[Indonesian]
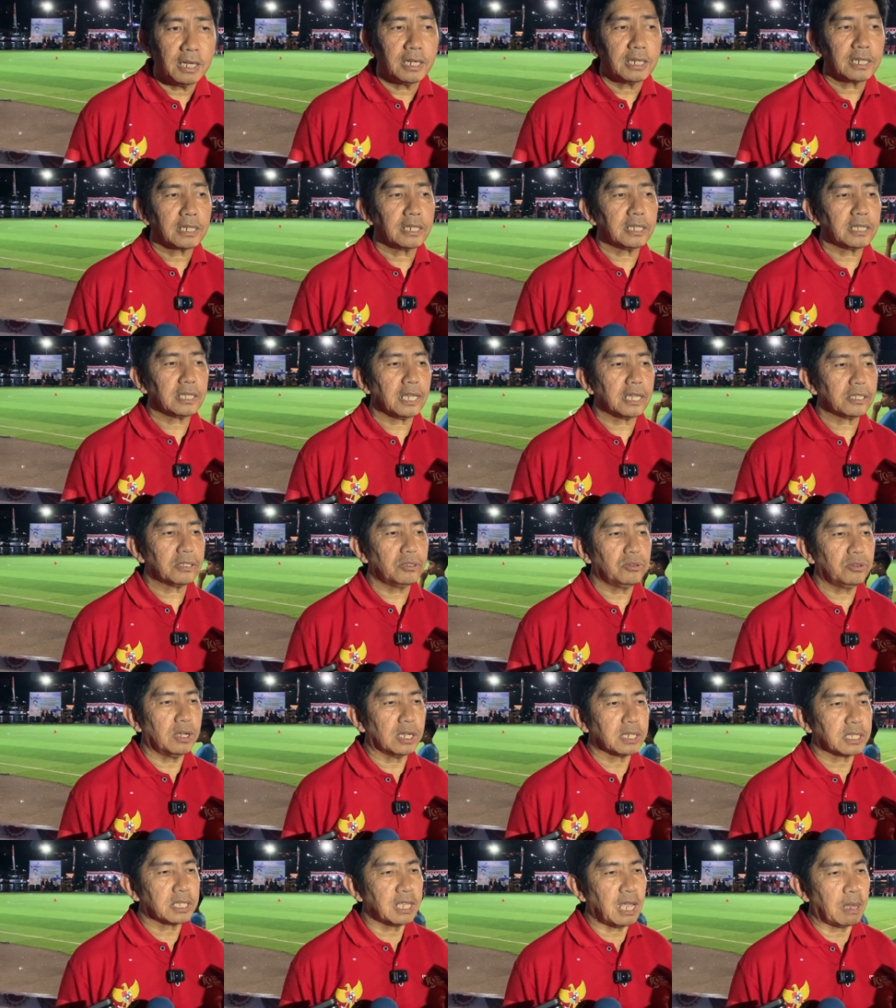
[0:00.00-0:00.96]
Kita
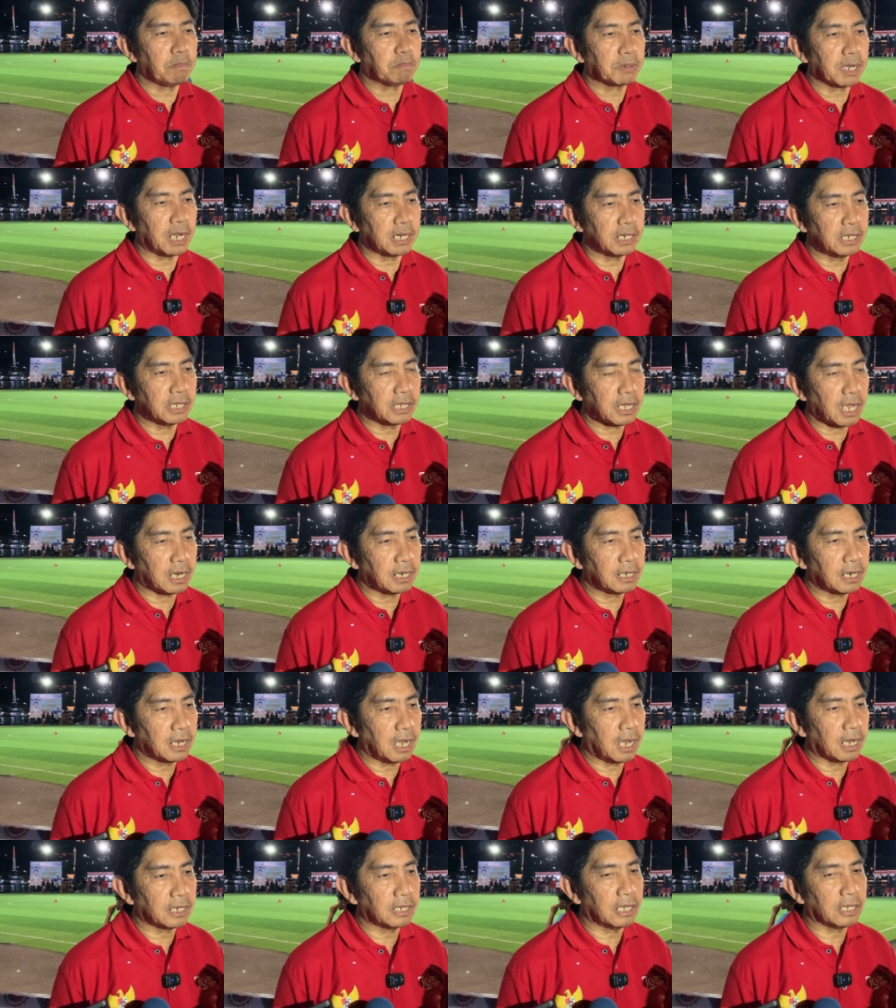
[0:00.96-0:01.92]
juga siapkan di
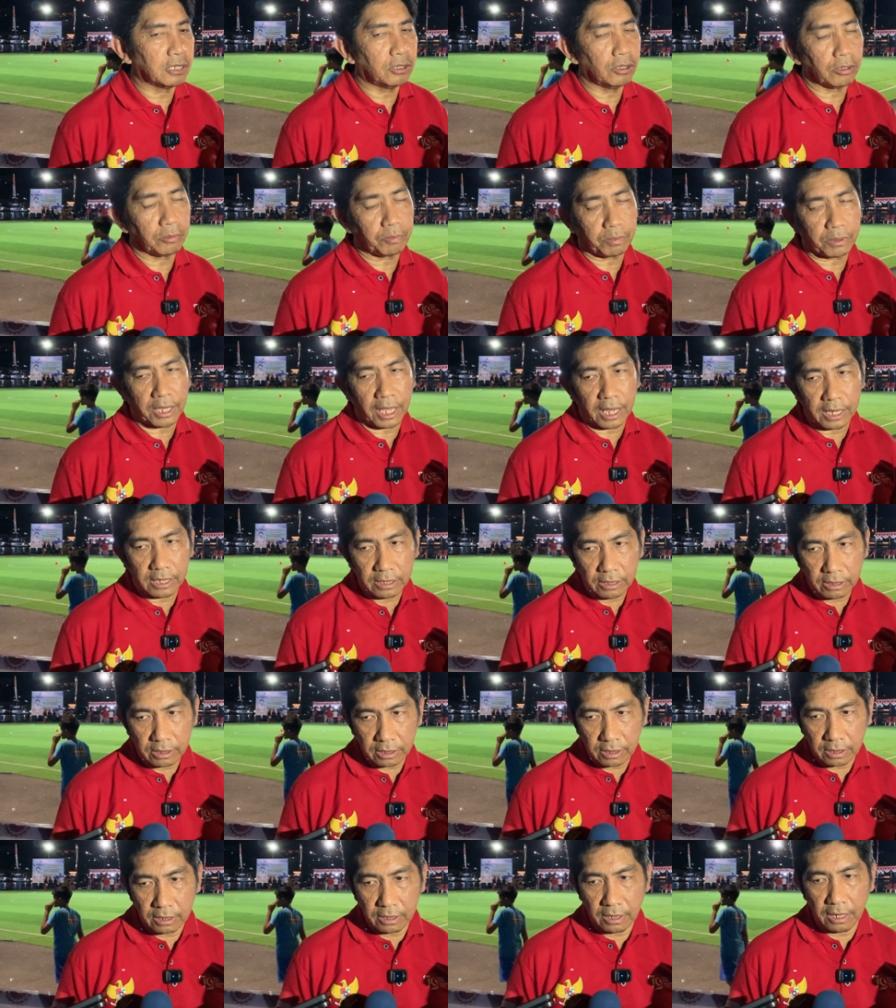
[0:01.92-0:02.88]
sana ada door
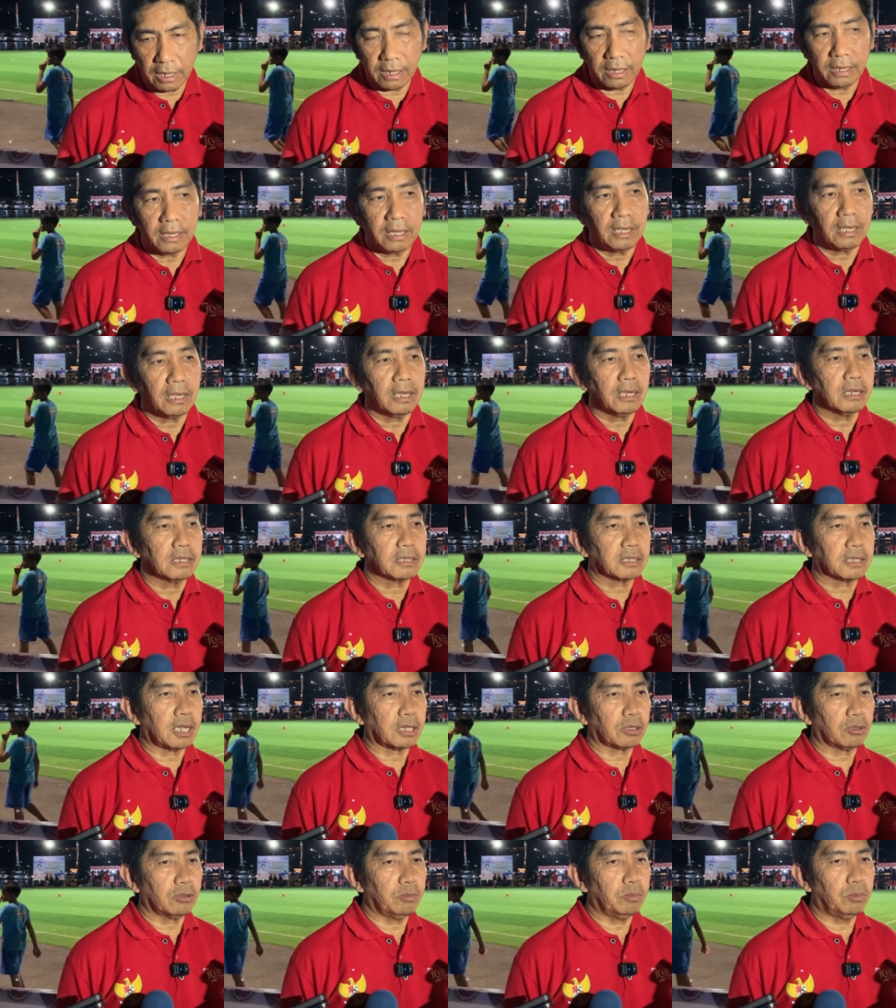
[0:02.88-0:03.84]
prize, ya,
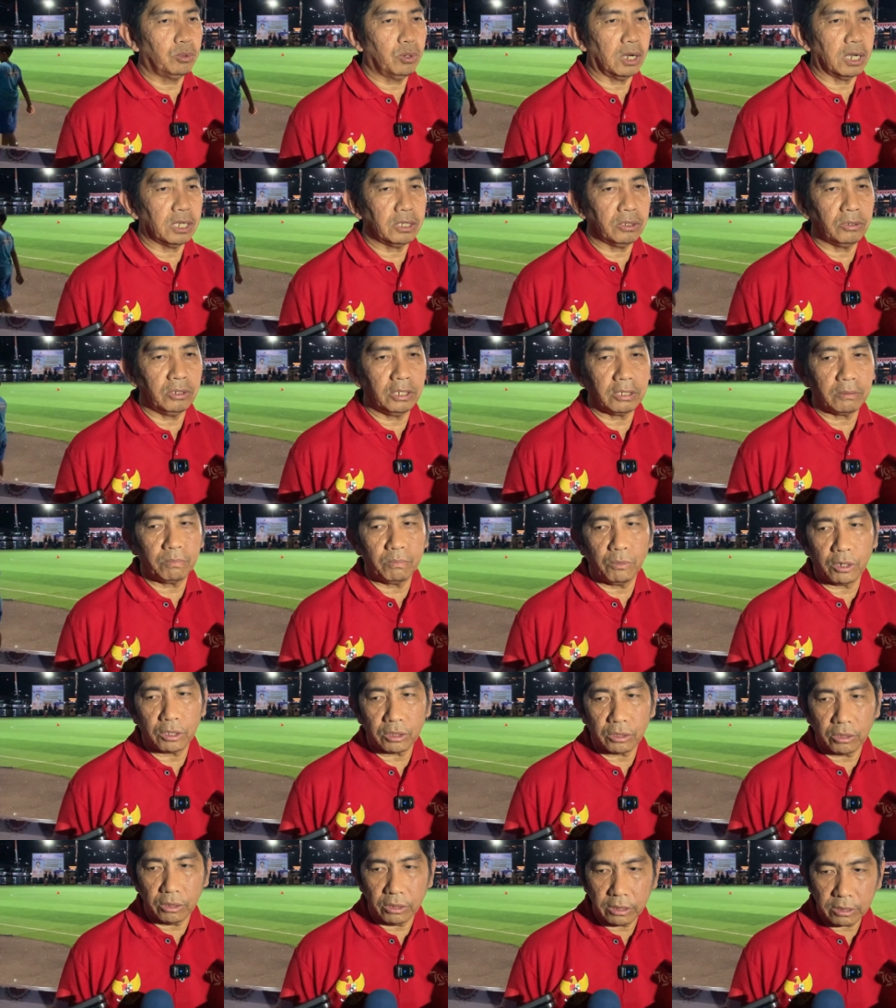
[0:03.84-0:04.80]
satu buah unit
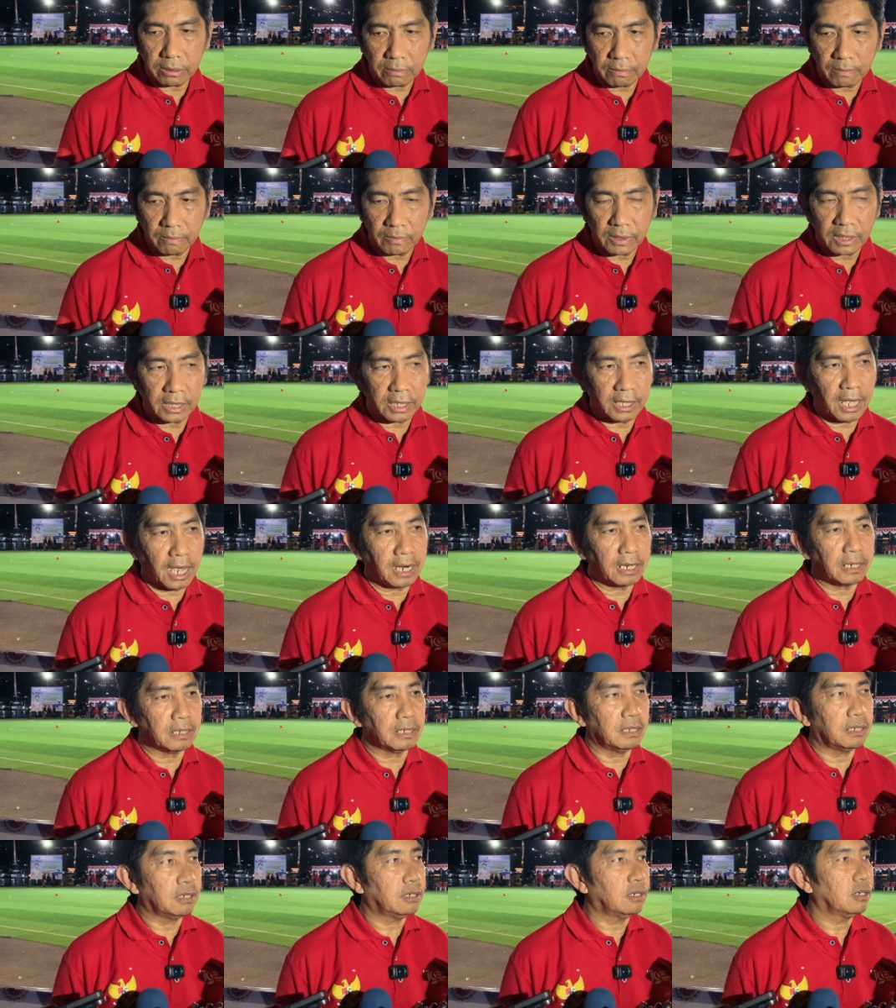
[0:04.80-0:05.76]
motor dan
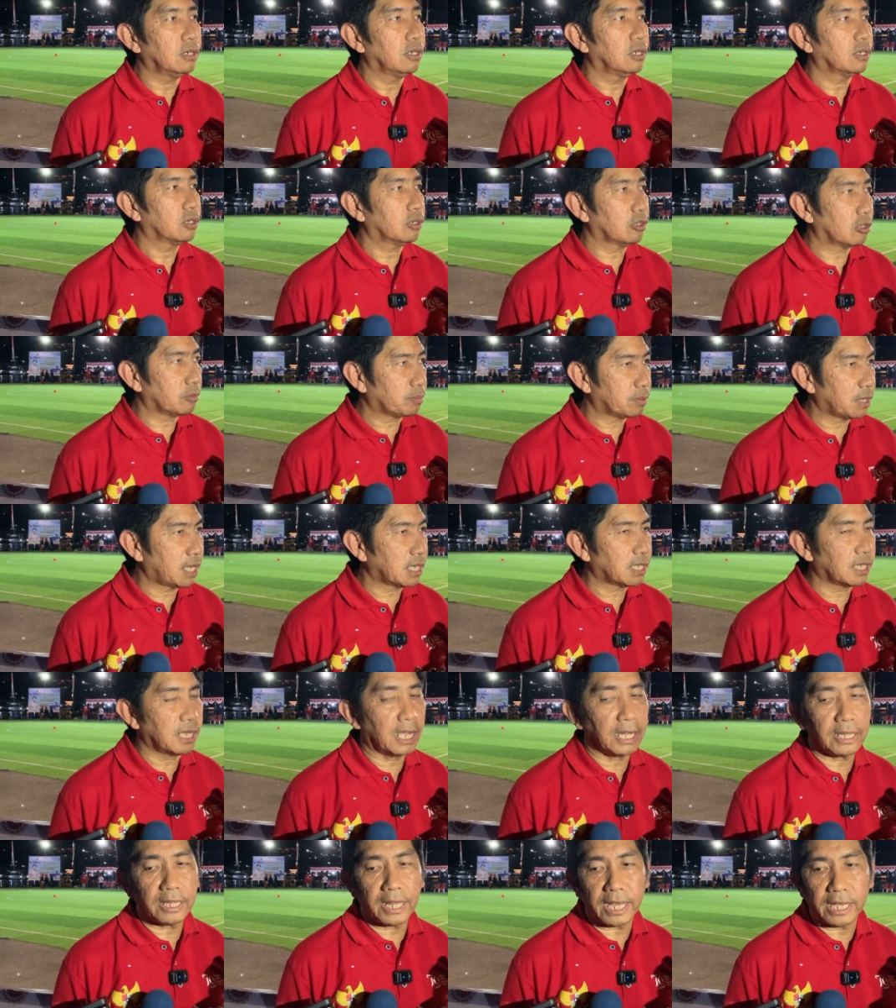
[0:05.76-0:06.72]
door prize
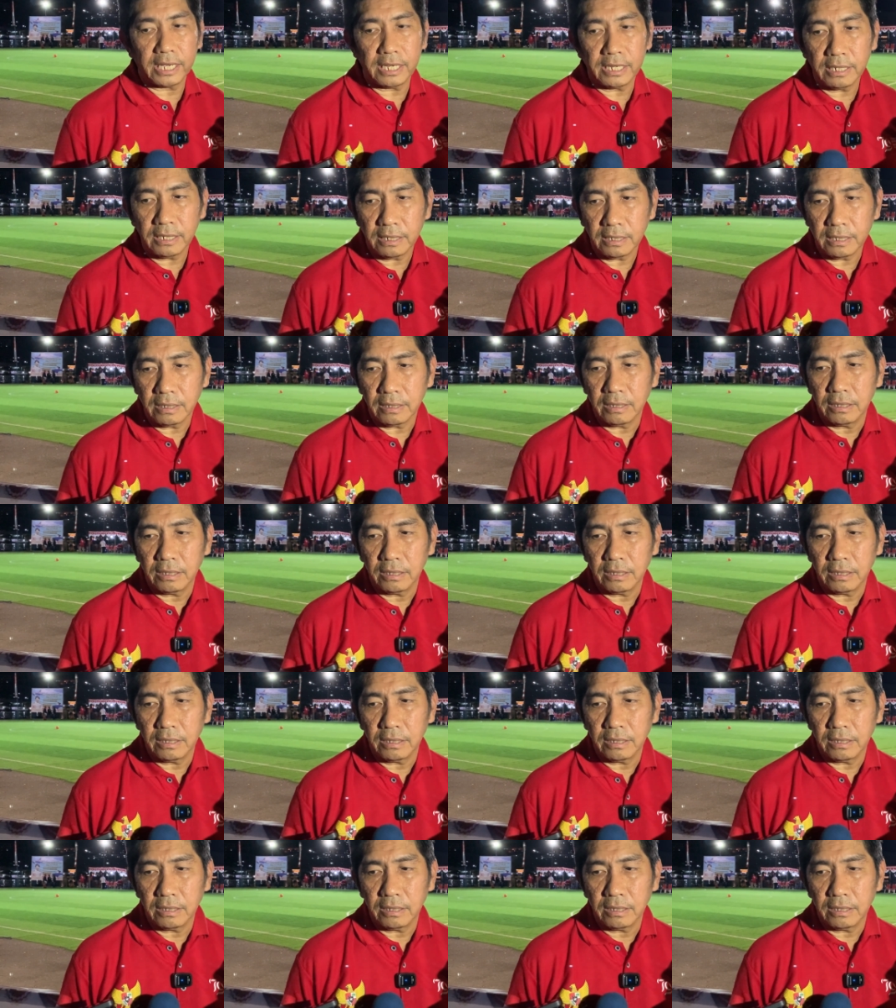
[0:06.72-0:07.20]
yang lain.